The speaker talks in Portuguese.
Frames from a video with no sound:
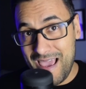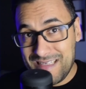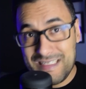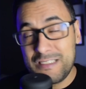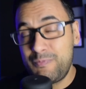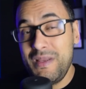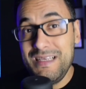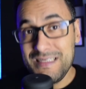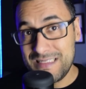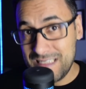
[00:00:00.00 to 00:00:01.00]
esses
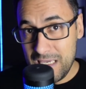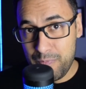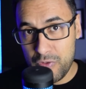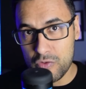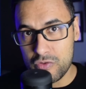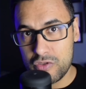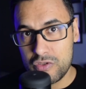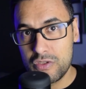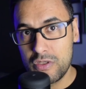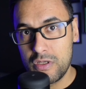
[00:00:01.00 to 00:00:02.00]

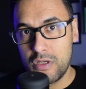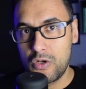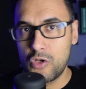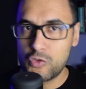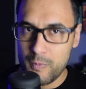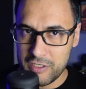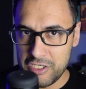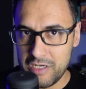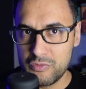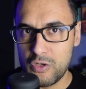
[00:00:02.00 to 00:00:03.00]
princípios, nós
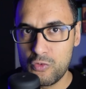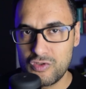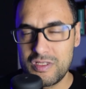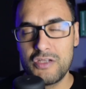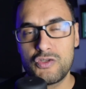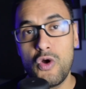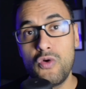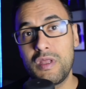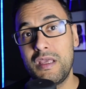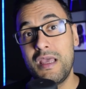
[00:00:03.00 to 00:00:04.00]
compartilhamos alguns deles
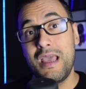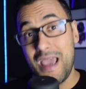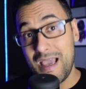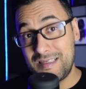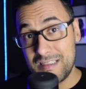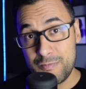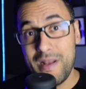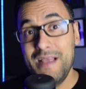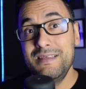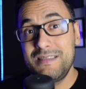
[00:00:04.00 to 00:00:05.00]
ontem, esses
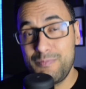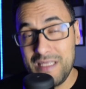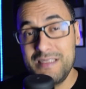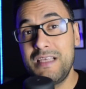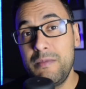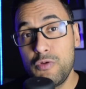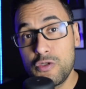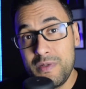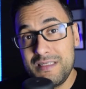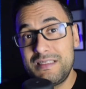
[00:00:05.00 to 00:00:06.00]

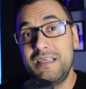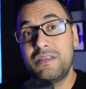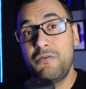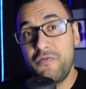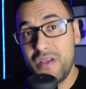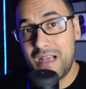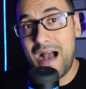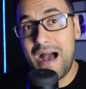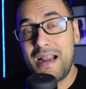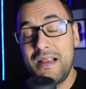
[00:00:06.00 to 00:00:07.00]
princípios precisam
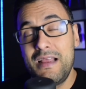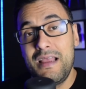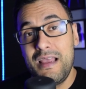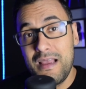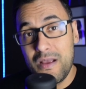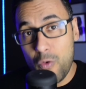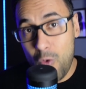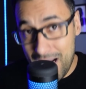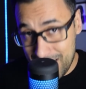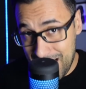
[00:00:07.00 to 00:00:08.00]
ficar
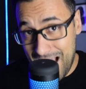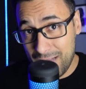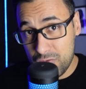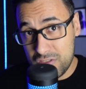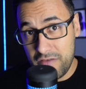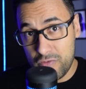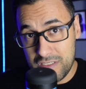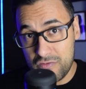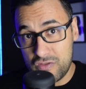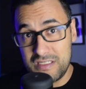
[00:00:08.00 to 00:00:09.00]
guardados em
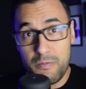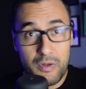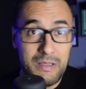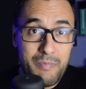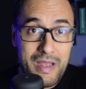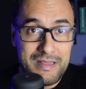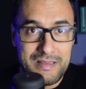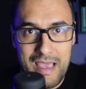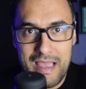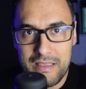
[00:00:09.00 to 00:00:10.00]
vocês. Vocês não podem
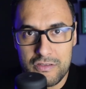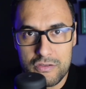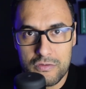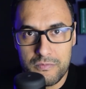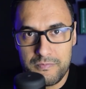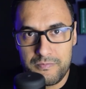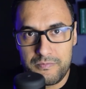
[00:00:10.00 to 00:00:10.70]
perder isso.